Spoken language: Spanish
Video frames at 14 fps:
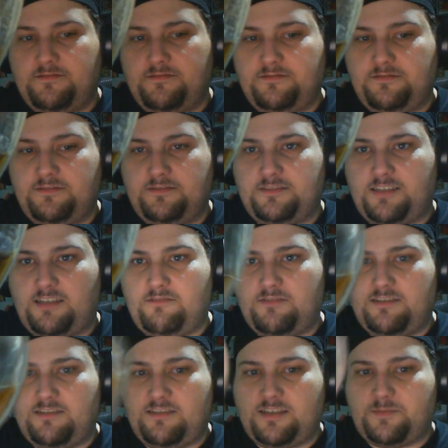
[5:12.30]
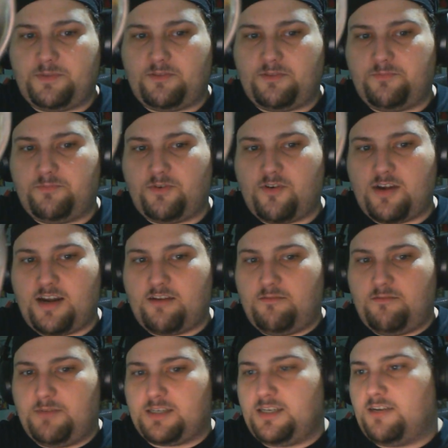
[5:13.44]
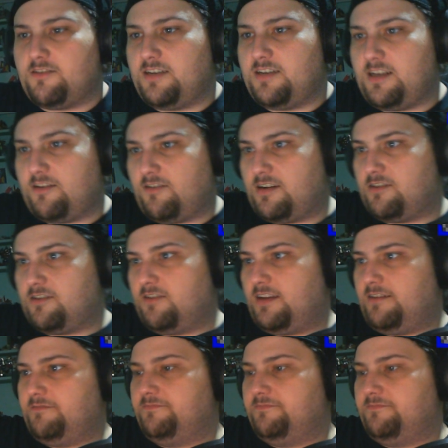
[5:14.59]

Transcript: Mm, tiene un aspecto un poco claro, más claro que la Coca-Cola.